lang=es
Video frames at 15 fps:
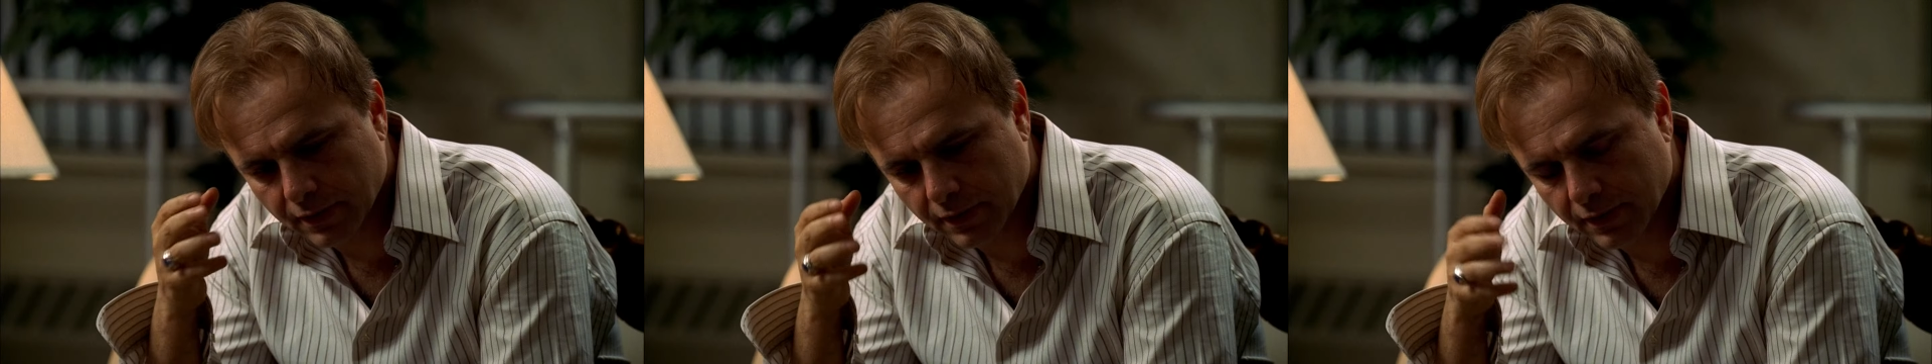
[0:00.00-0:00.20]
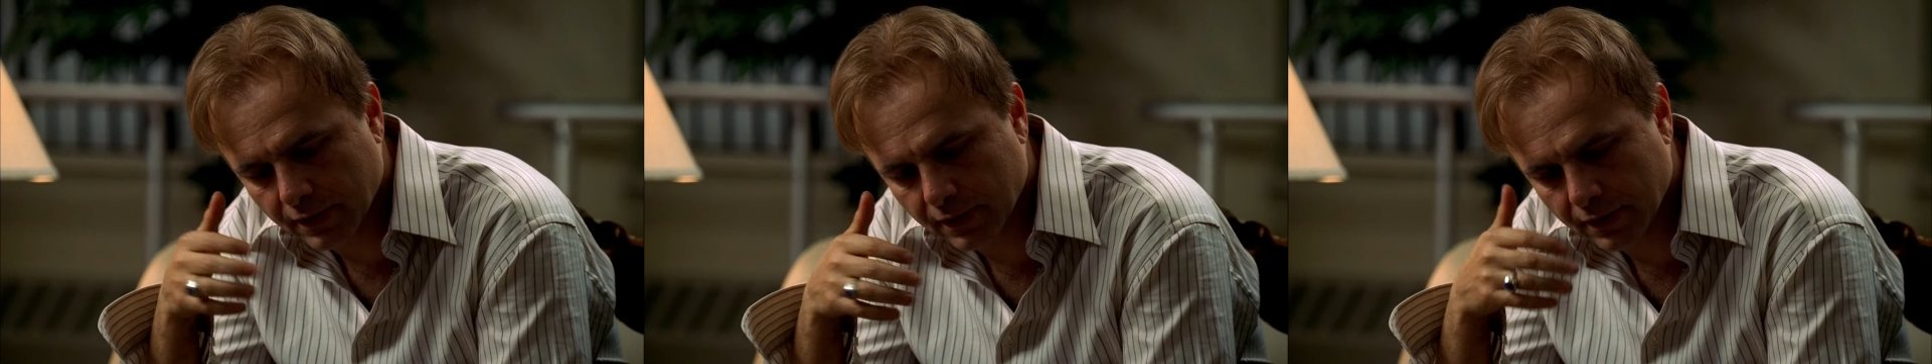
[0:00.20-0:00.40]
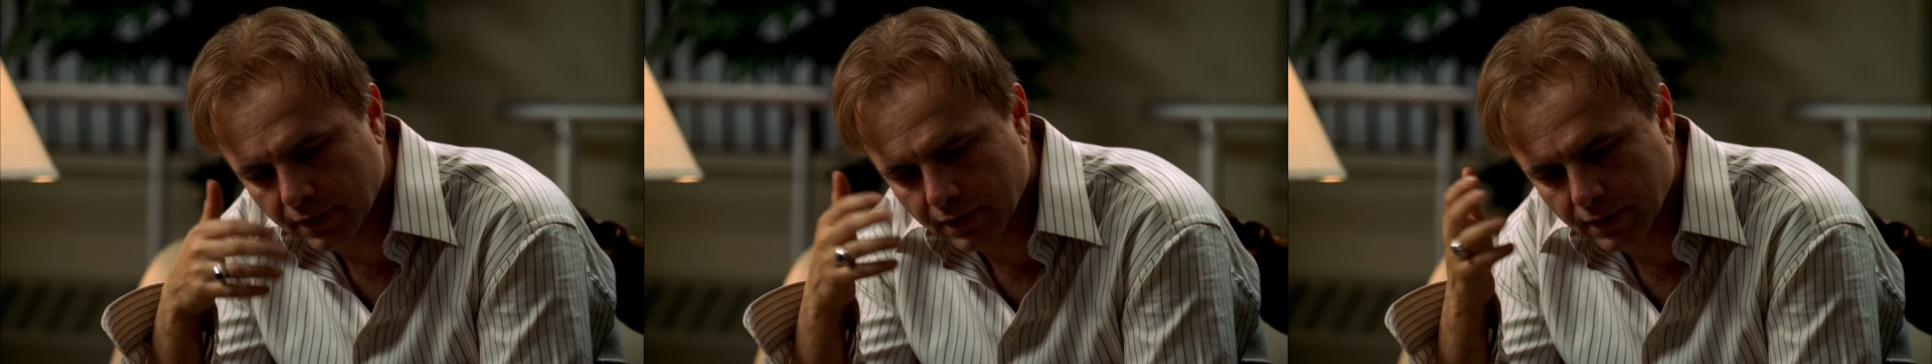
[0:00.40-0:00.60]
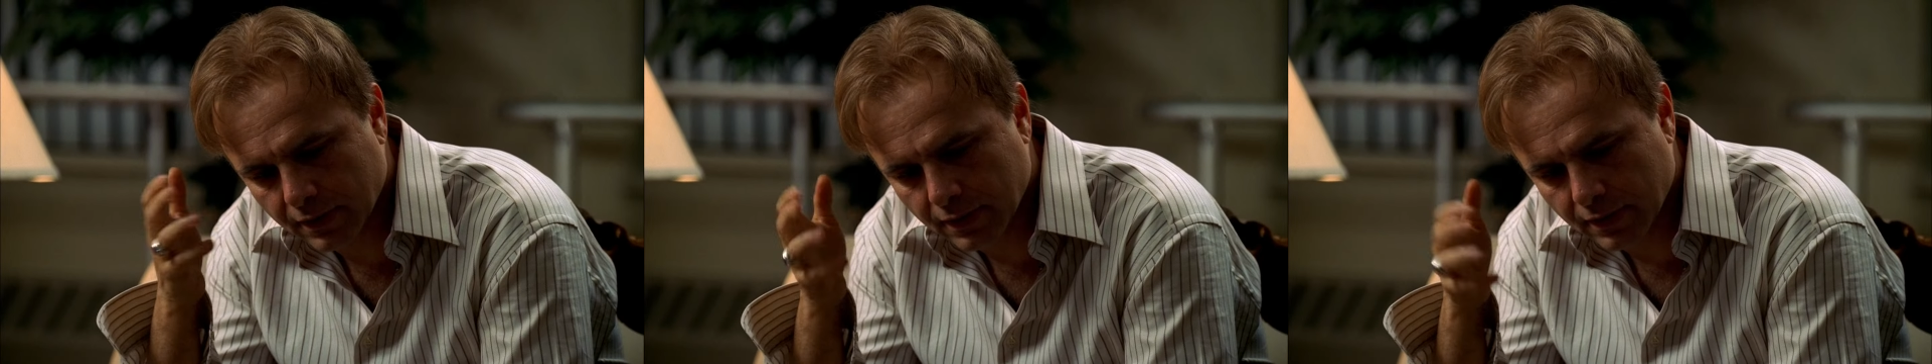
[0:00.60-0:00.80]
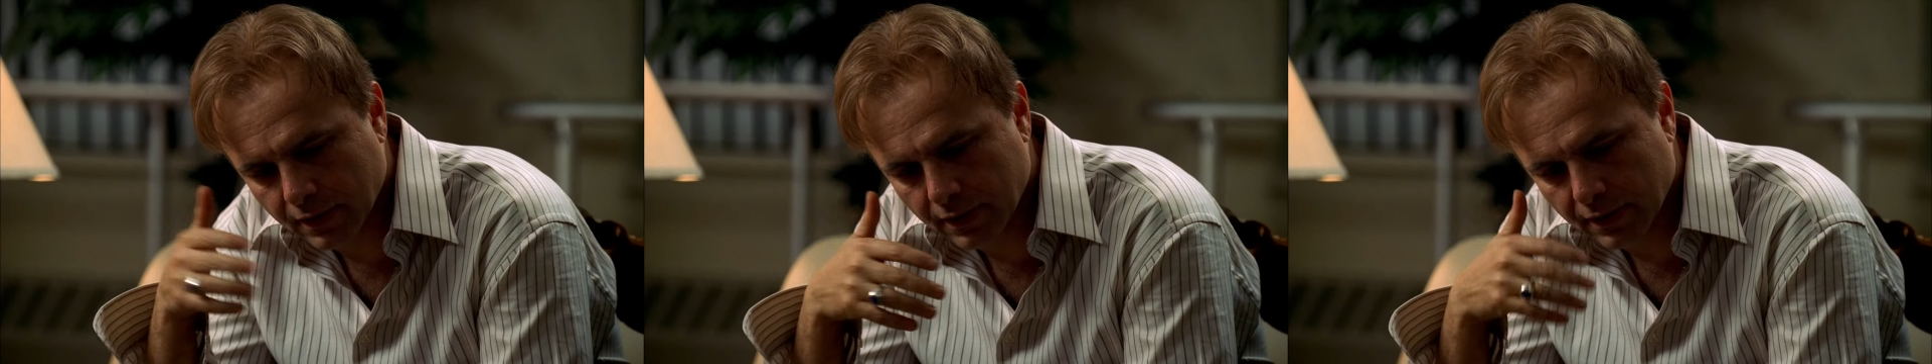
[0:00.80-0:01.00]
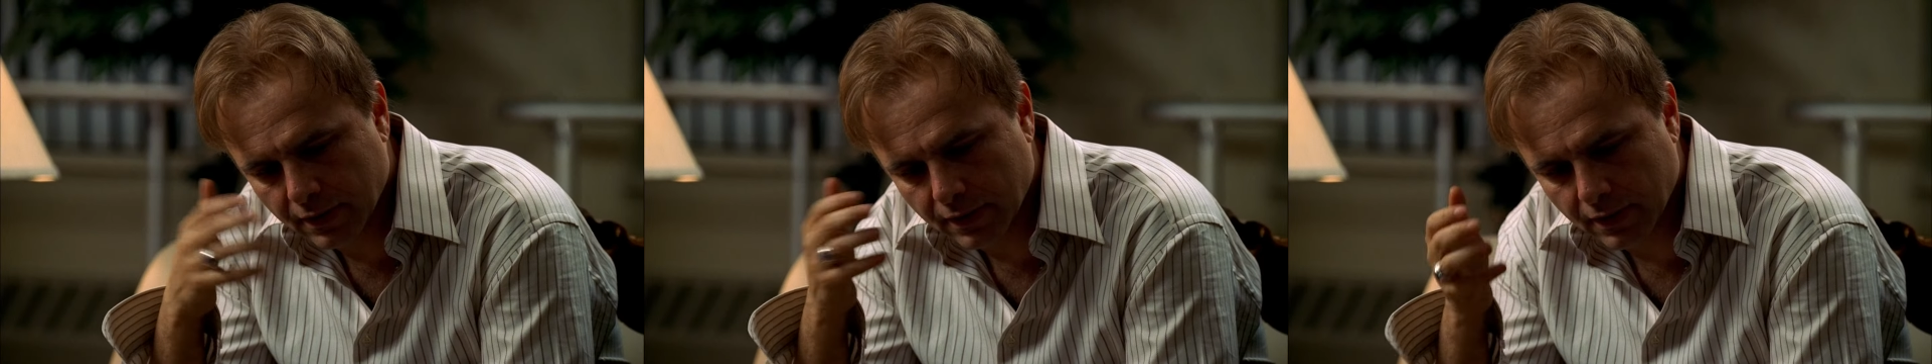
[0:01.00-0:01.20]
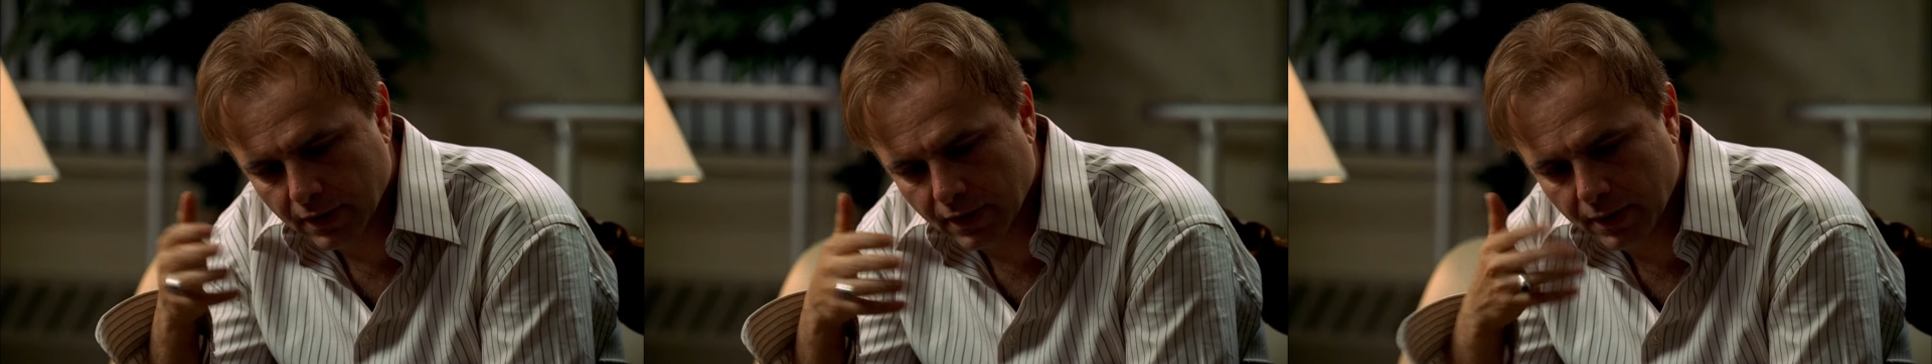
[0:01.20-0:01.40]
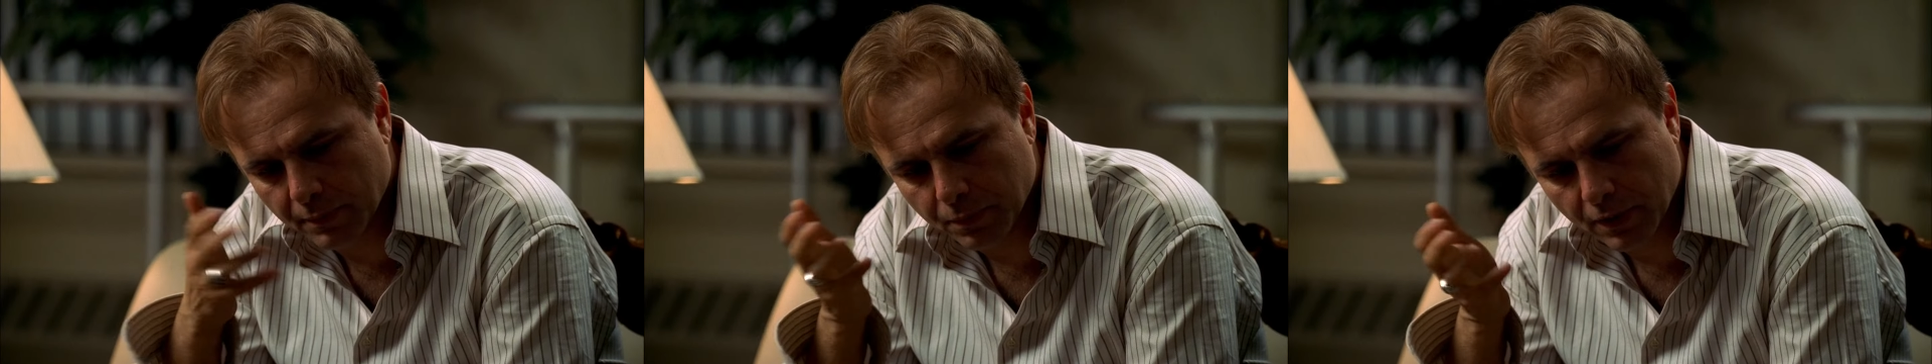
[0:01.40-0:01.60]
y ambigüedad en la que
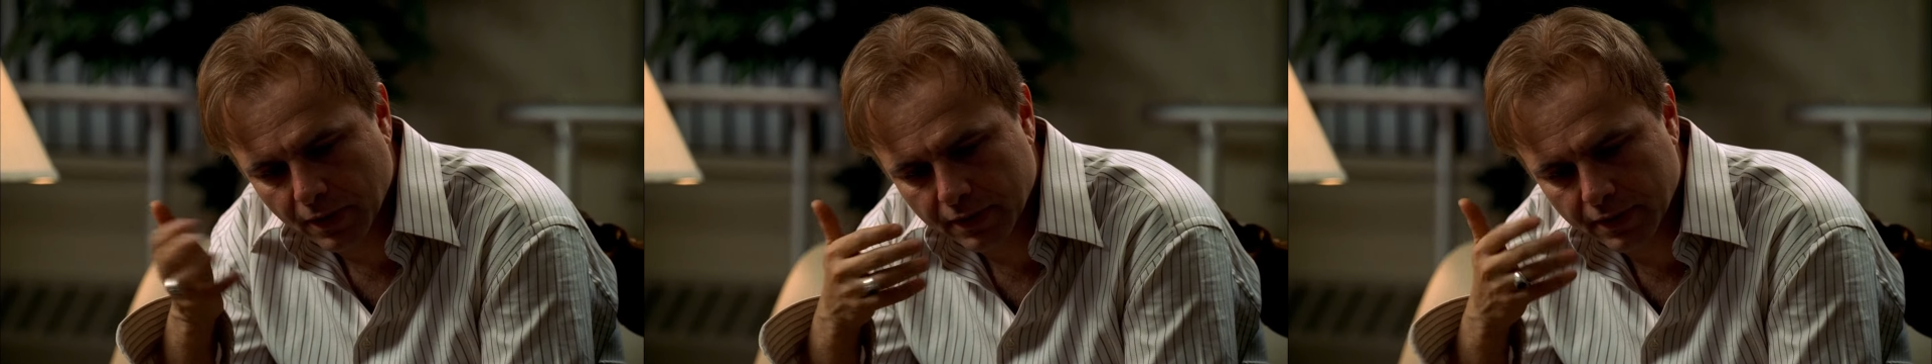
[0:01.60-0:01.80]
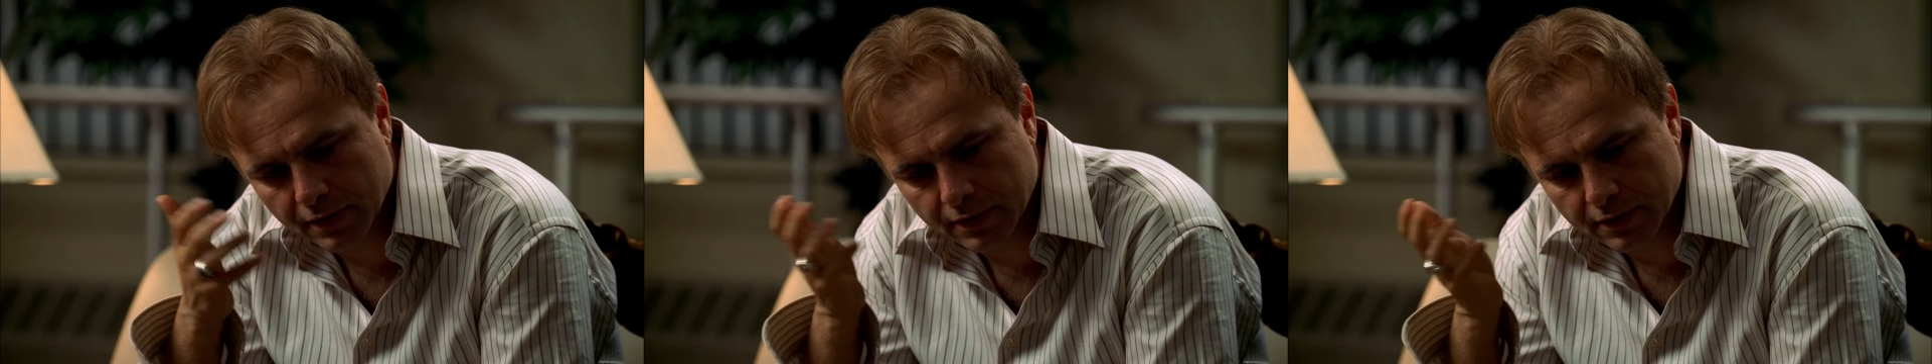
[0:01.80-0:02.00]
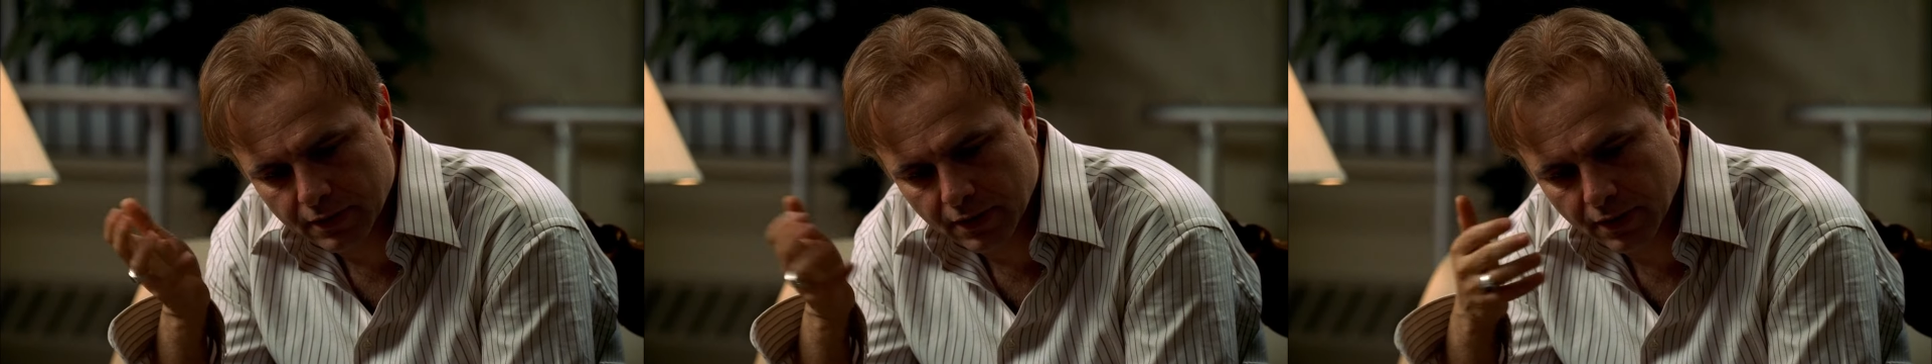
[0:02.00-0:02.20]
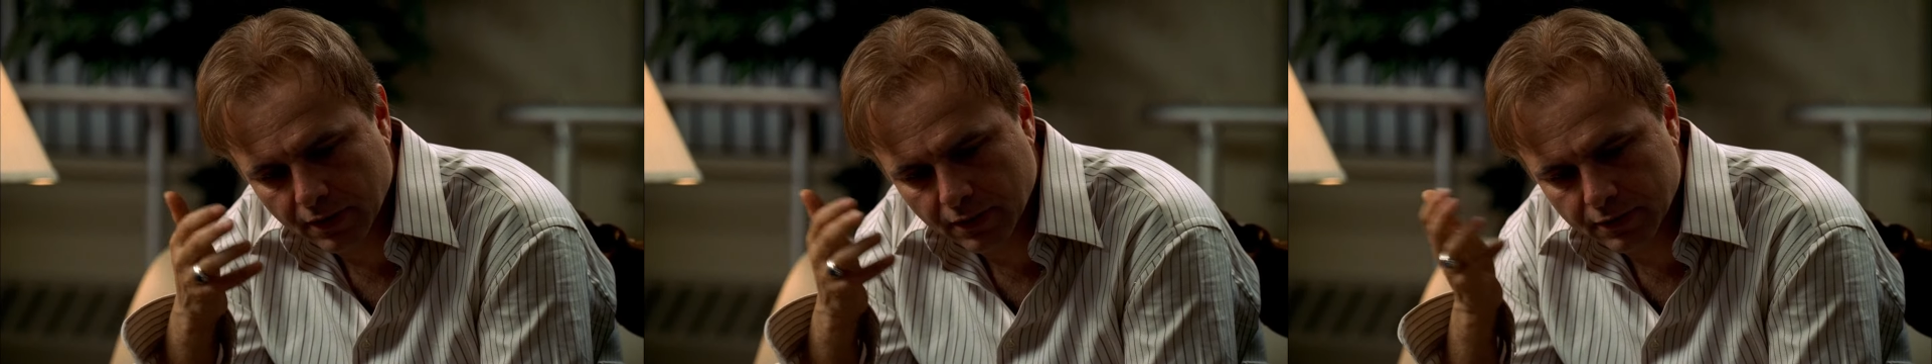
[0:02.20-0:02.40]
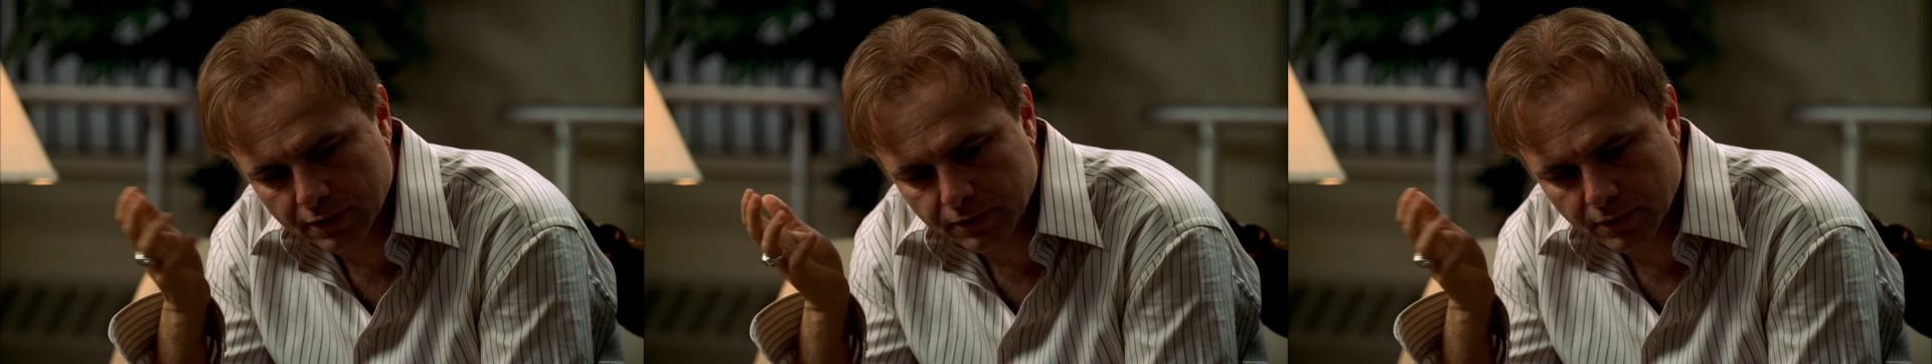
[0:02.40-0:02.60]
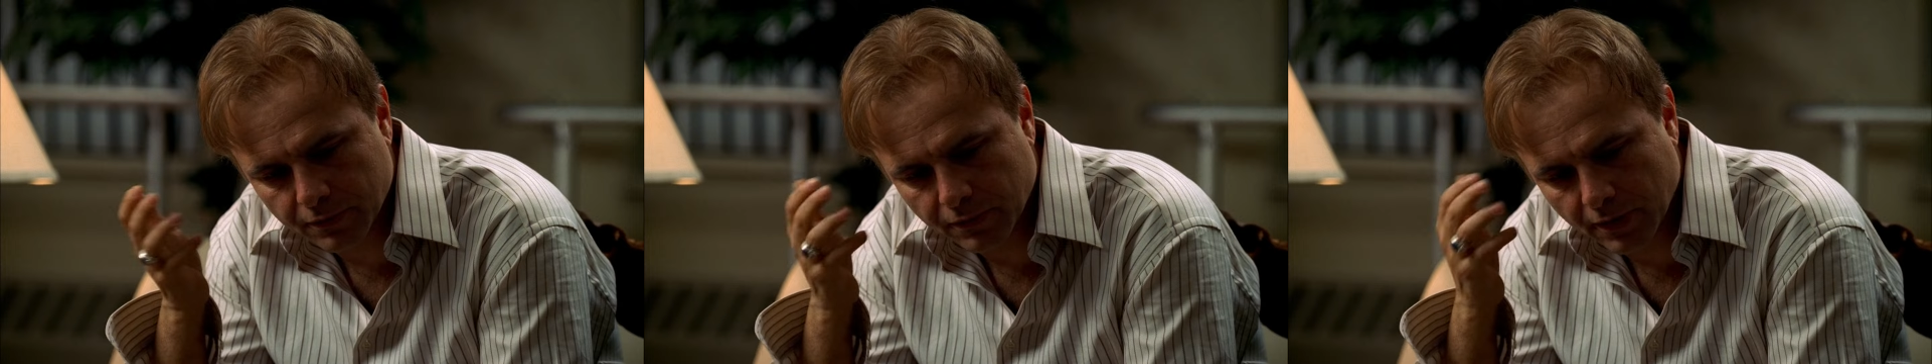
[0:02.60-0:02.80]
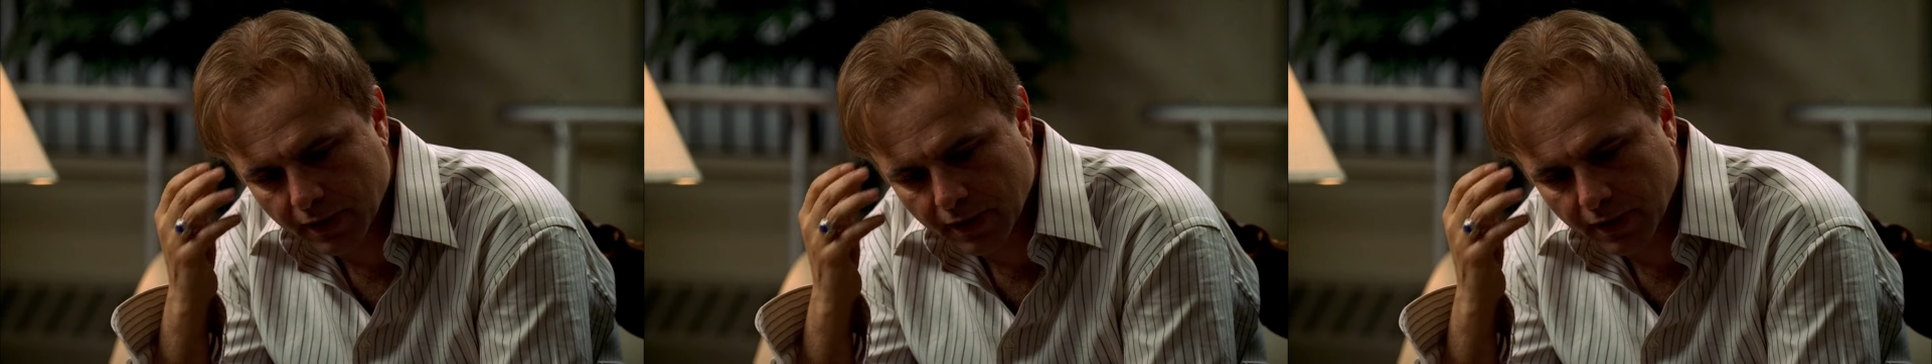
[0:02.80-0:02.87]
se ven arrastrados algunos